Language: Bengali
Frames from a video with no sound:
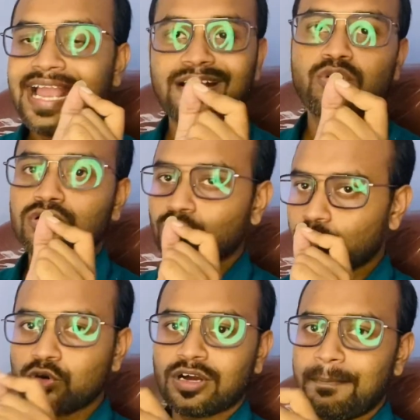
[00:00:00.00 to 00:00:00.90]
এখন
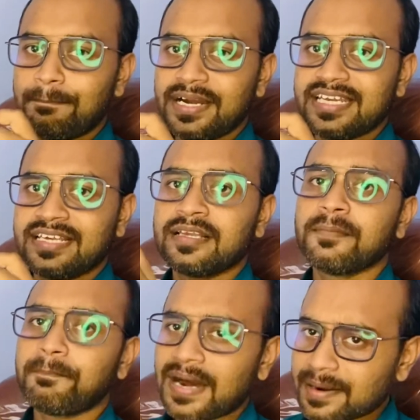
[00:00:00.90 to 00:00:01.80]
কোনো কোম্পানি
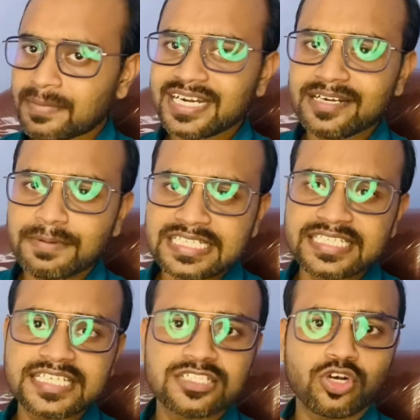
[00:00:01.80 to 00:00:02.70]
পারমানেন্ট
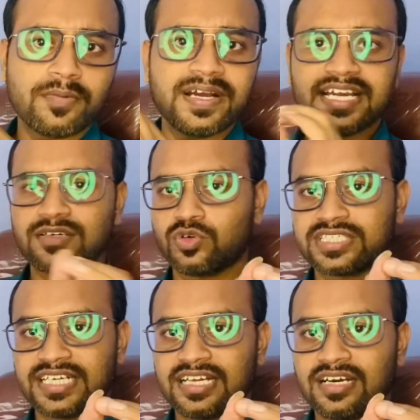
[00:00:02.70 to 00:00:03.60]
বেসিসে জব হায়ার
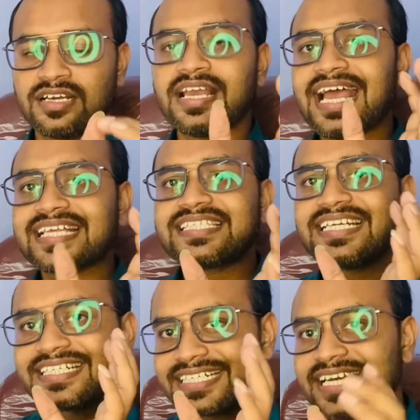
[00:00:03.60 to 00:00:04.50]
করছে না অ্যাজ এ
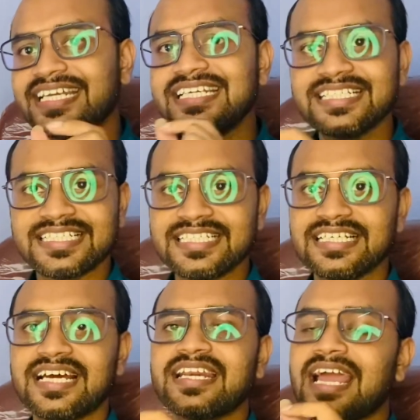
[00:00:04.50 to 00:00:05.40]
ট্রেনিং
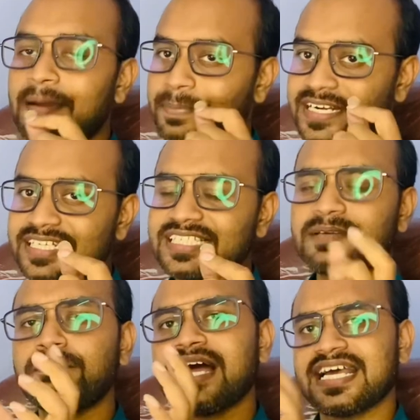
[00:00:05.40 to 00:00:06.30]
ইঞ্জিনিয়ার
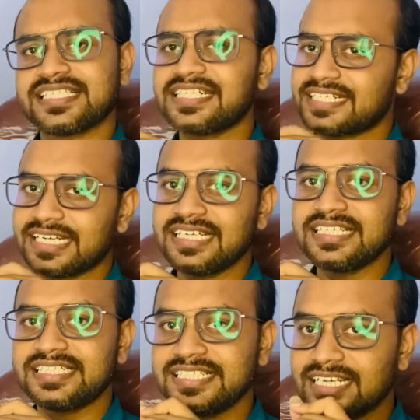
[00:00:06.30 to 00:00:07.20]
অ্যাপেন্টিসিপ বা অ্যাজ এ ট্রেনিং
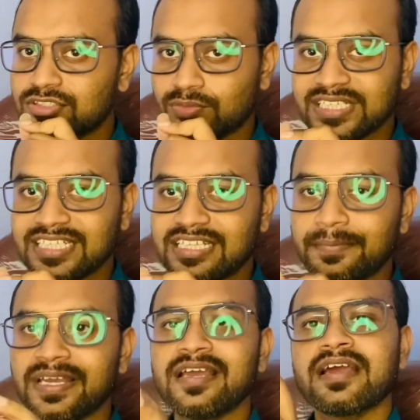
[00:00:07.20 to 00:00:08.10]
ইঞ্জিনিয়ার তোমাদের
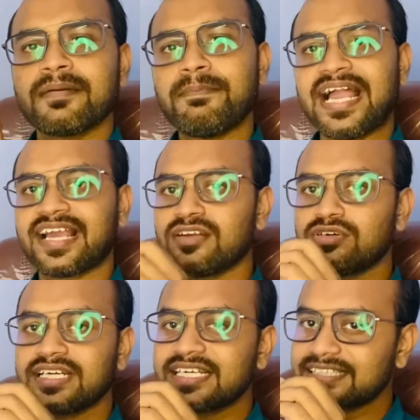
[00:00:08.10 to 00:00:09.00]
দেবে
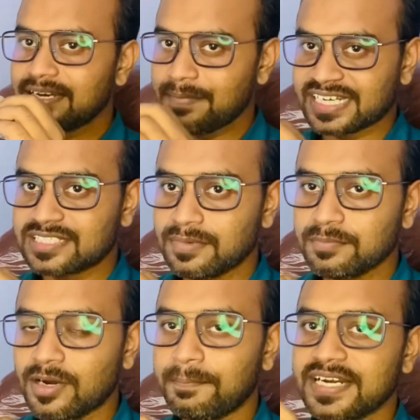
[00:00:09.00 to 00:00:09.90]
ব্যাঙ্গালোরের ক্ষেত্রে ম্যাক্সিমাম
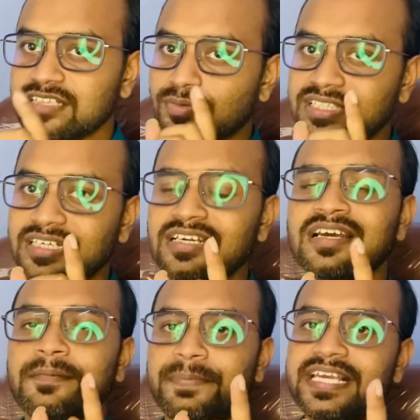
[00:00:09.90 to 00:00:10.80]
কোম্পানি তোমাদের
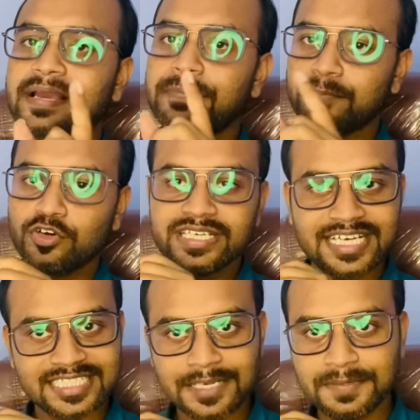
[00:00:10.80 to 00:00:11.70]
পিএফ এবং
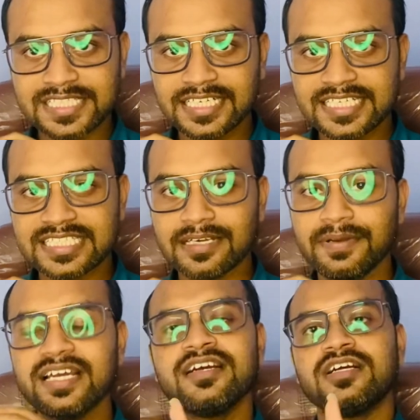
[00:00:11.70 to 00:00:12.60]
ইএসআই e ফেসিলিটিস
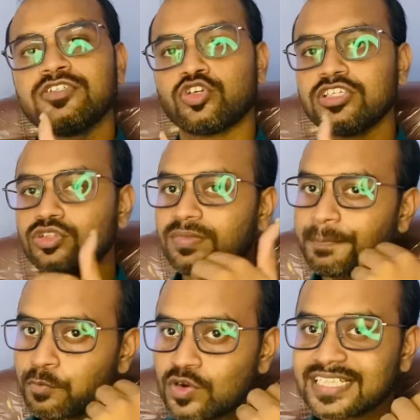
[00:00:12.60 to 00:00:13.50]
দেবে যদি তোমরা
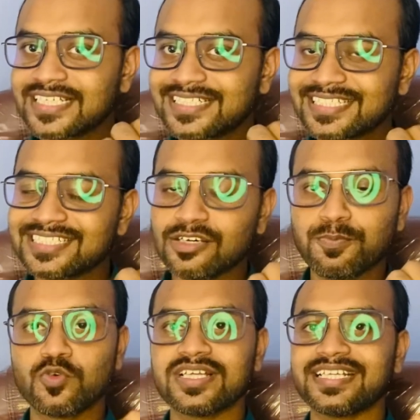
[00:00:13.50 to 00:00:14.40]
পুনেতে যেতে চাও
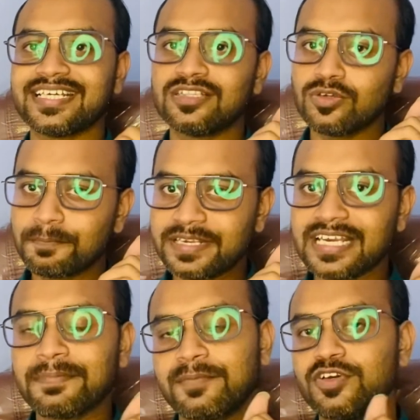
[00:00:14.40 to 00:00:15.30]
পুনেতে কিন্তু
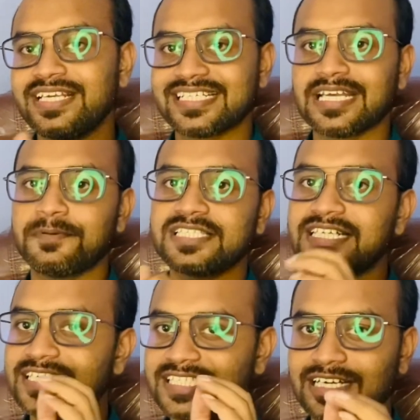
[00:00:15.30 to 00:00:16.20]
পিএফ এবং ইএসআই e
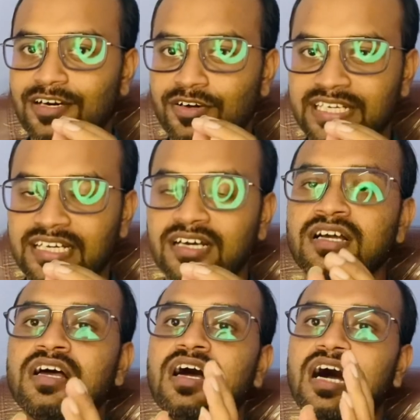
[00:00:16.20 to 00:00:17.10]
ফেসিলিটিস দেওয়া হয় না
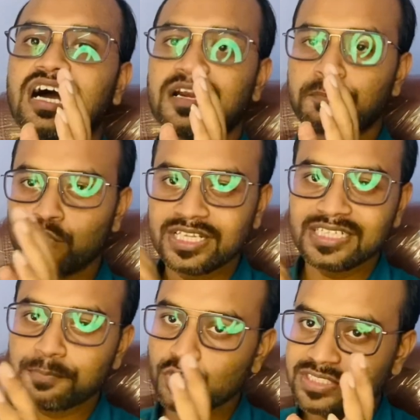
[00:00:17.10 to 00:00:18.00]
আর
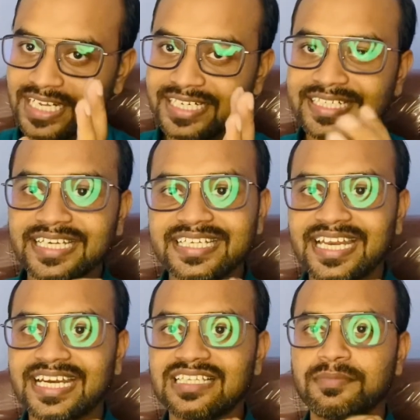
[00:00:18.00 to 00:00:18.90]
পুনেতে পুরো স্যালারিটা
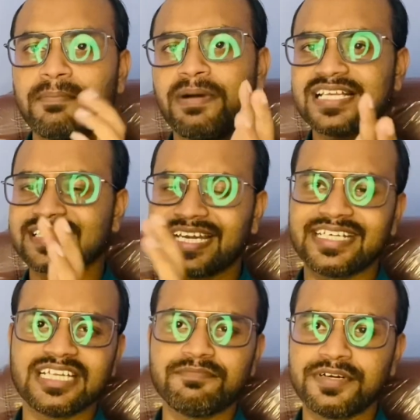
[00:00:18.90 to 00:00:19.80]
হ্যান্ড দেবে বাস
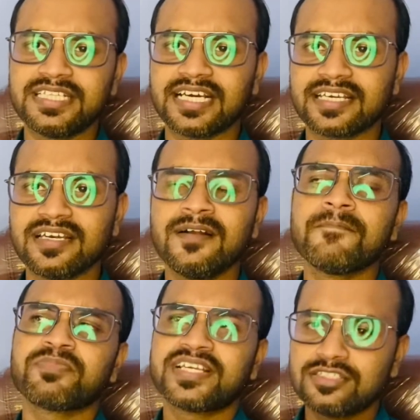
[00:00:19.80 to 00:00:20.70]
ক্যান্টিন ফ্রি থাকে
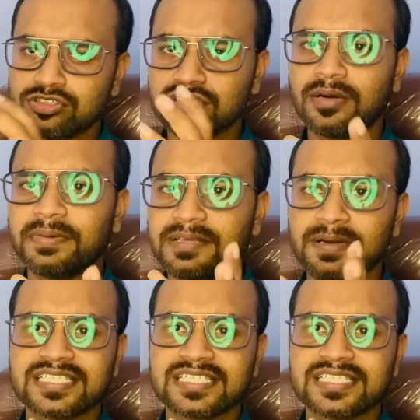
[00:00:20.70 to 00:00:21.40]
কিছু কিছু কোম্পানি বাস